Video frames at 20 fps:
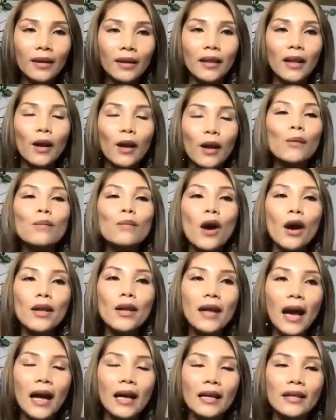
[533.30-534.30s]
thì lúc đó
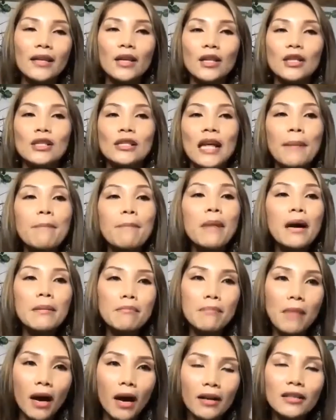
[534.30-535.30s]
da anh chị sẽ
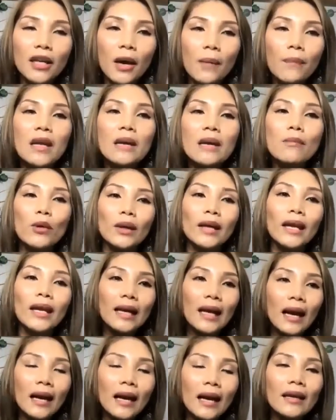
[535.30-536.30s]
mơn mởn giống như một cái
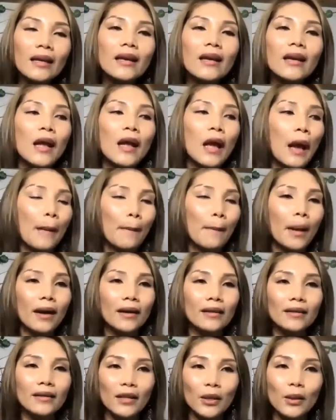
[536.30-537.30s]
cây á
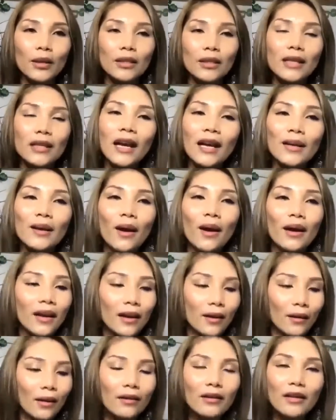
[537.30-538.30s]
mà chị Thùy Trinh hay nói là
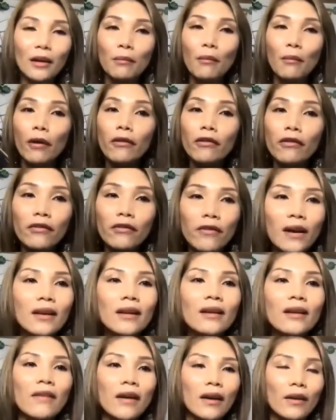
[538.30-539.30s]
nó được bón
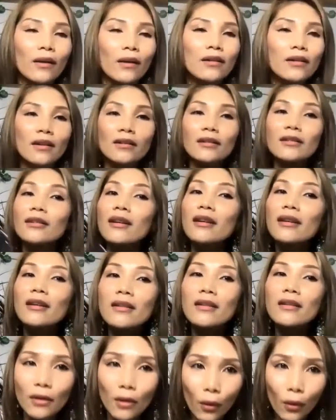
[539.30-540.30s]
phân và nó được tưới
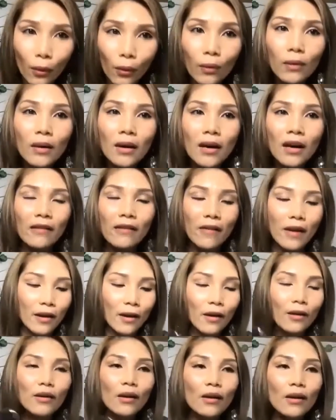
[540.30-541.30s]
nước đủ và
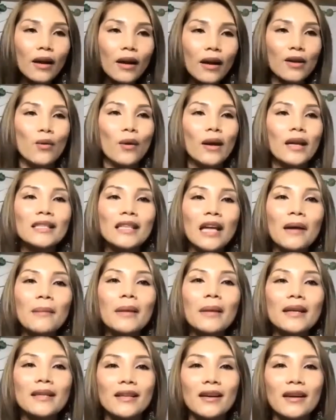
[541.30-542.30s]
nó có đầy đủ ánh sáng
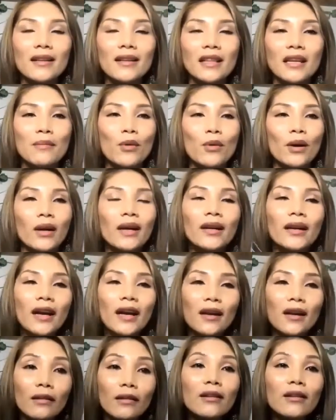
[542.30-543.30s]
mặt trời thì một cái cây
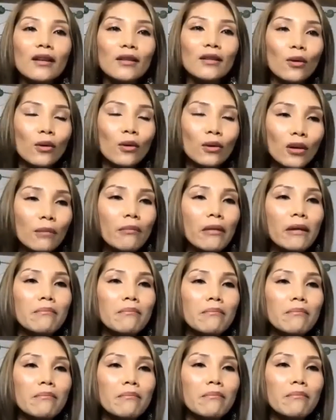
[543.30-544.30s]
nó tươi tốt nó mơn
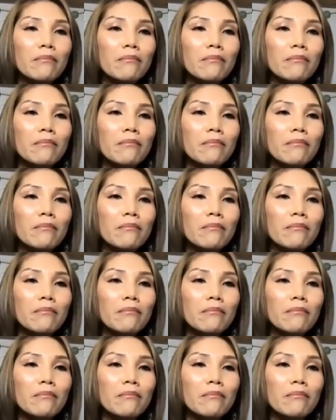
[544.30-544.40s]
mởn